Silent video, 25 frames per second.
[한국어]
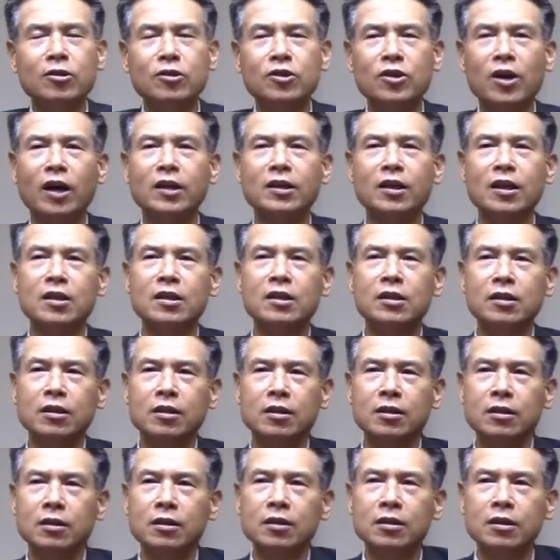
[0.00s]
제가 이제
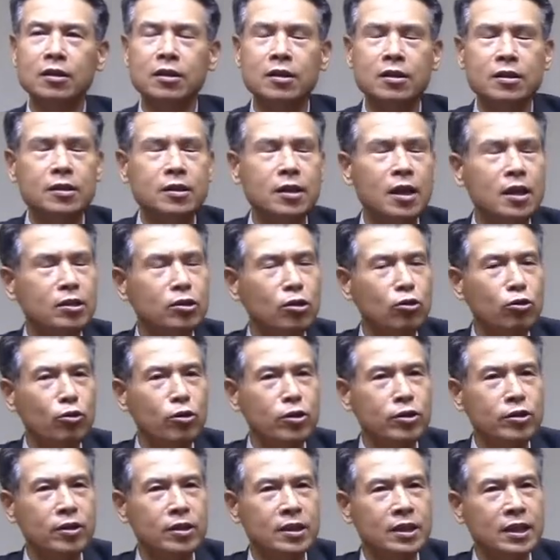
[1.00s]
그 C.S.
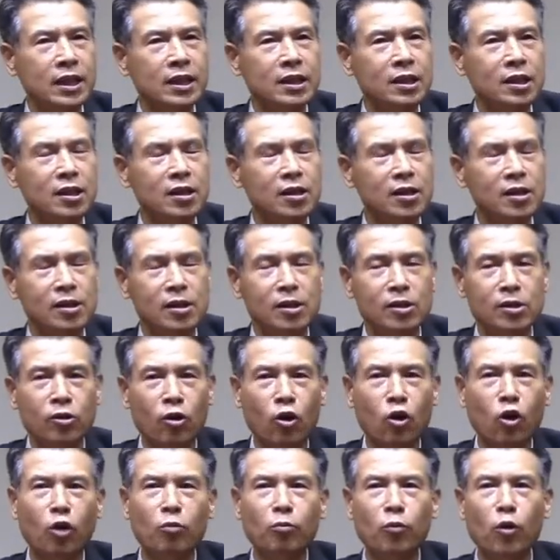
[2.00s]
루이스 책을
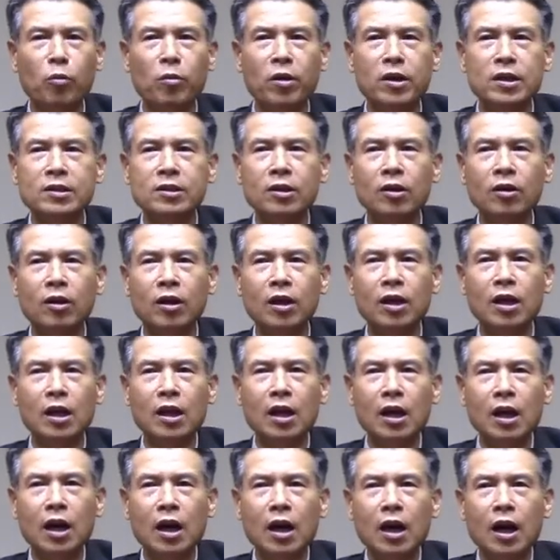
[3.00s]
여러 권 보면서
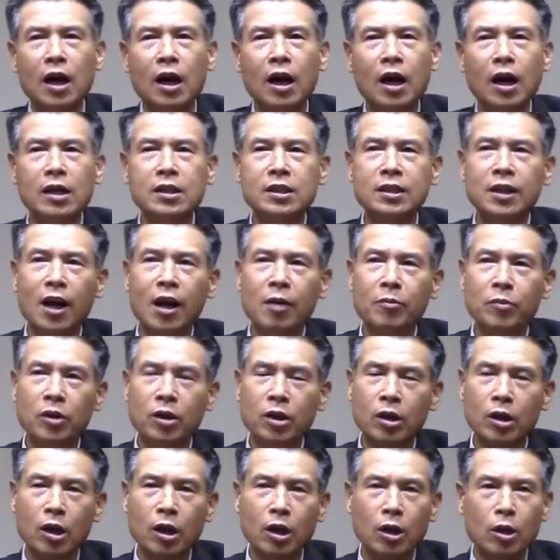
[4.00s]
아, 이
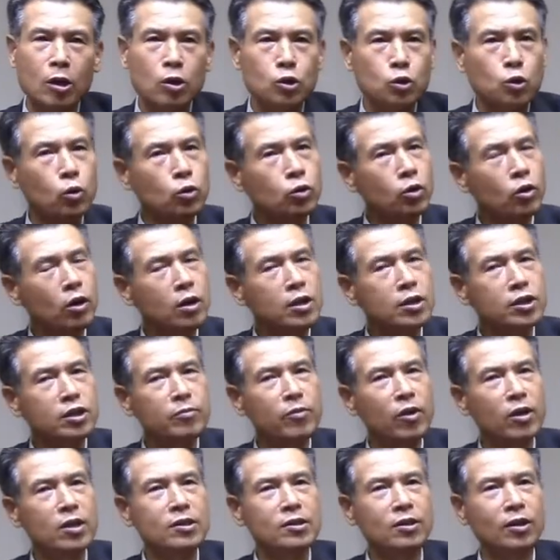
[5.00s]
사람이 소설을
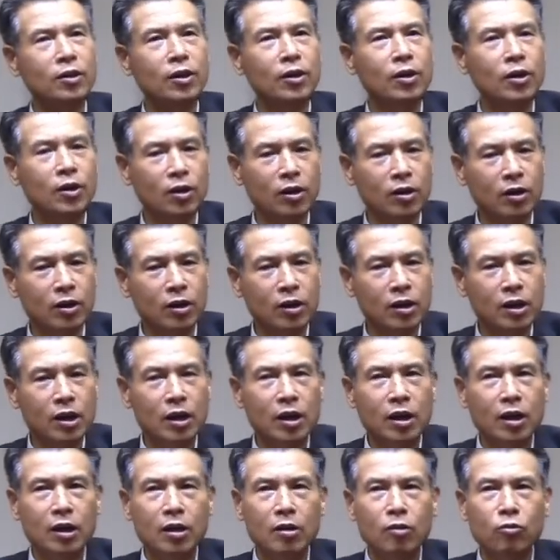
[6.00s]
쓰면서
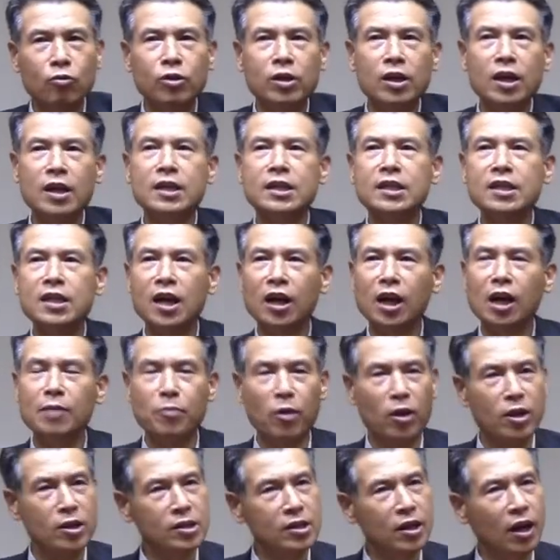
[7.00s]
우리의 신앙을
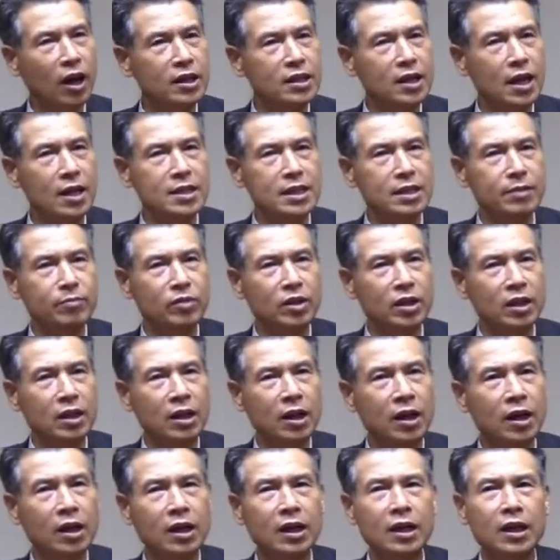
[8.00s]
변증하지
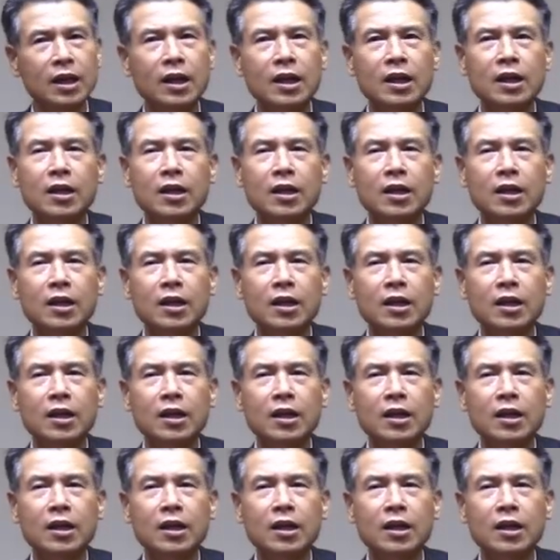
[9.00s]
않습니까?